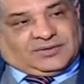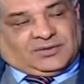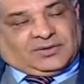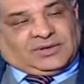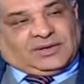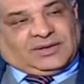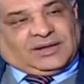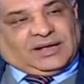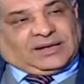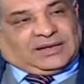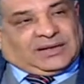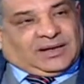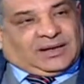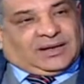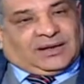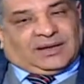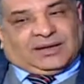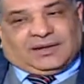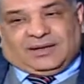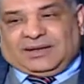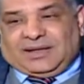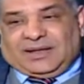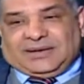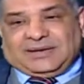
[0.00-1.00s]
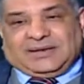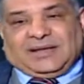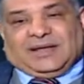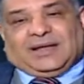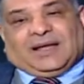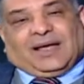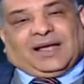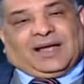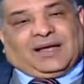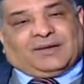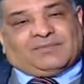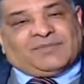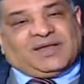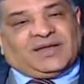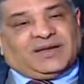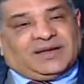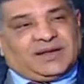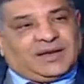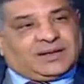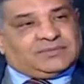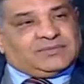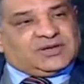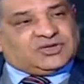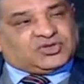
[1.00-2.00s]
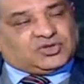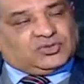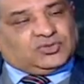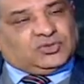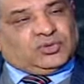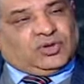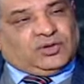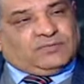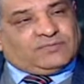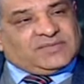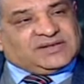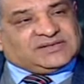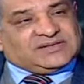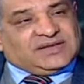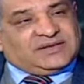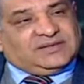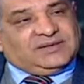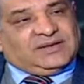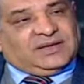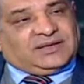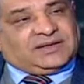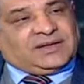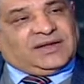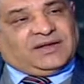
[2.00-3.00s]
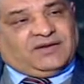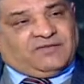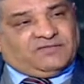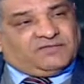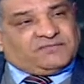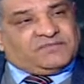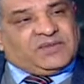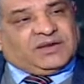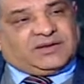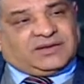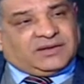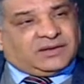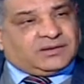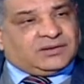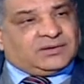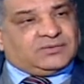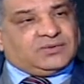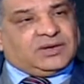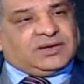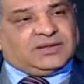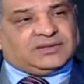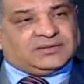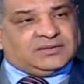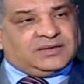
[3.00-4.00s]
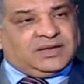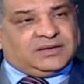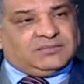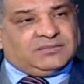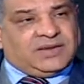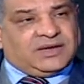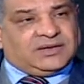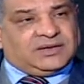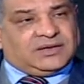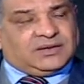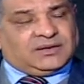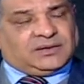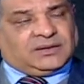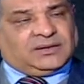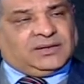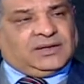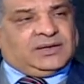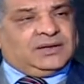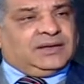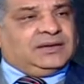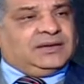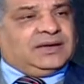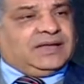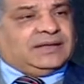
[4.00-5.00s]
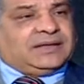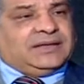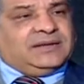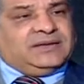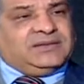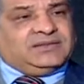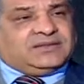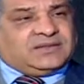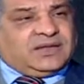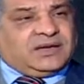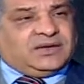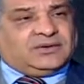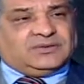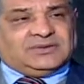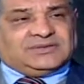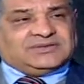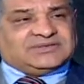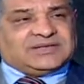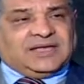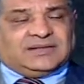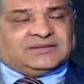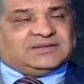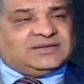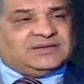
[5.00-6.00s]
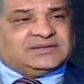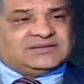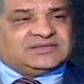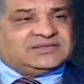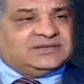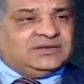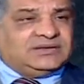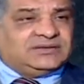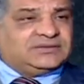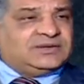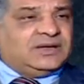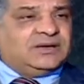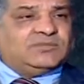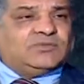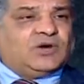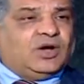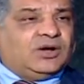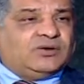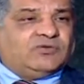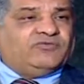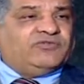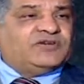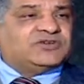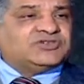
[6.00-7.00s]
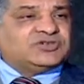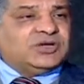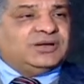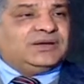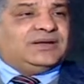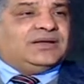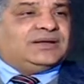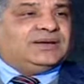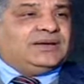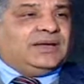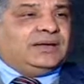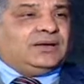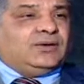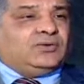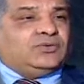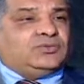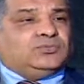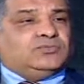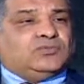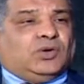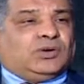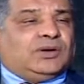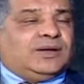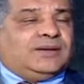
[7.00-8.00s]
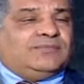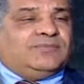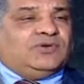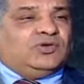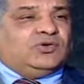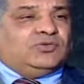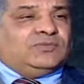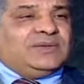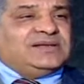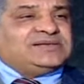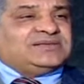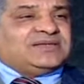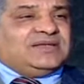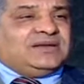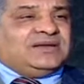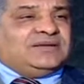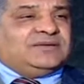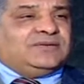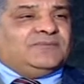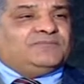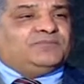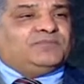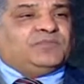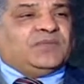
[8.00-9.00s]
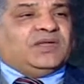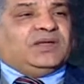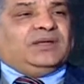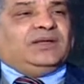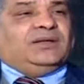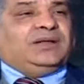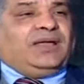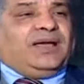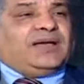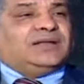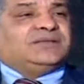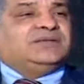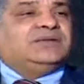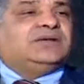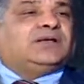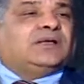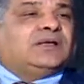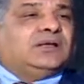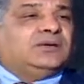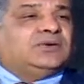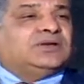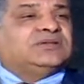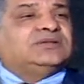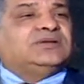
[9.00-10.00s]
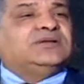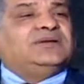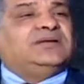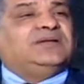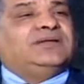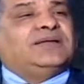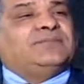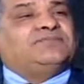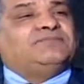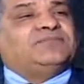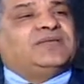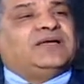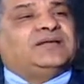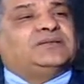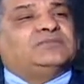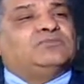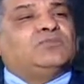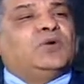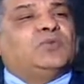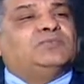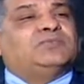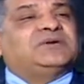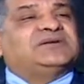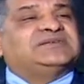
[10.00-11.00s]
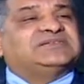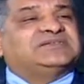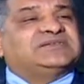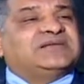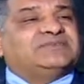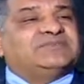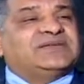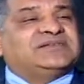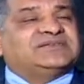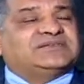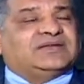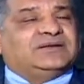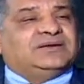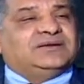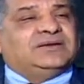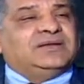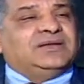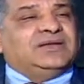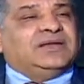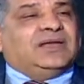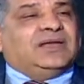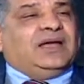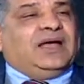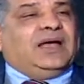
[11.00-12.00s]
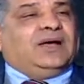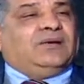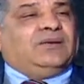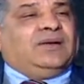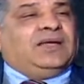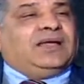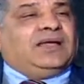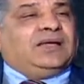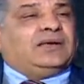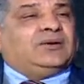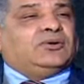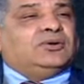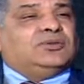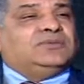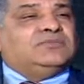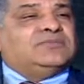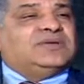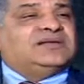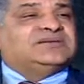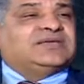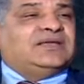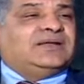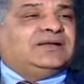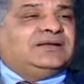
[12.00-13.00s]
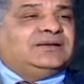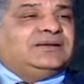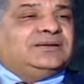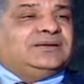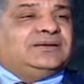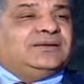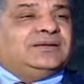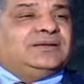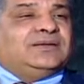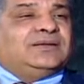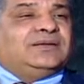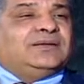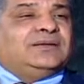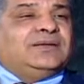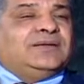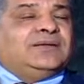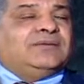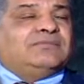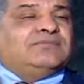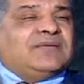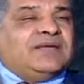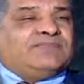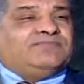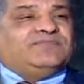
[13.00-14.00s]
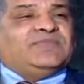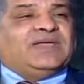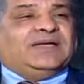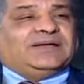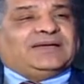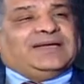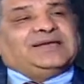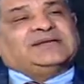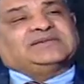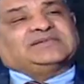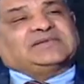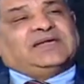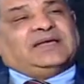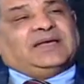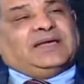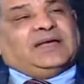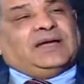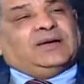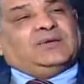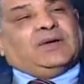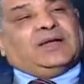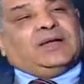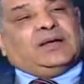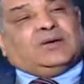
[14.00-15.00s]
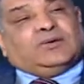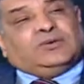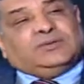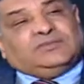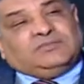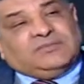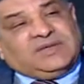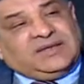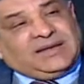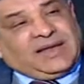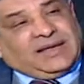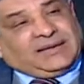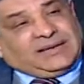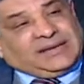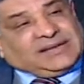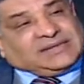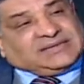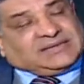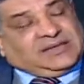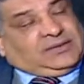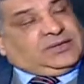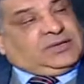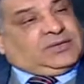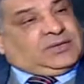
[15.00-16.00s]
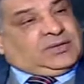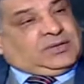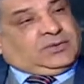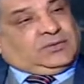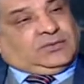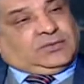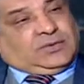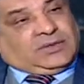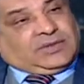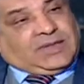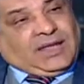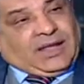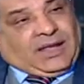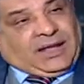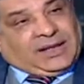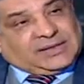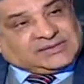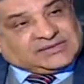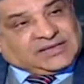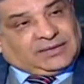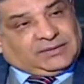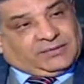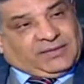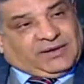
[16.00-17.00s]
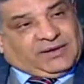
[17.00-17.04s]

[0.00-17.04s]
يقول لك اه انا هعمل لك مشروع مثلا يتكلف مليار ولا 2 مليار لكن انت لو اسأت استخدامه او فشل انا هاخد مقابله مثلا الحديقه الوطنيه بتاعت مومباسا مثلا او هاخد مثلا آه، مبنى كذا او هاخد مينا كذا وده حصل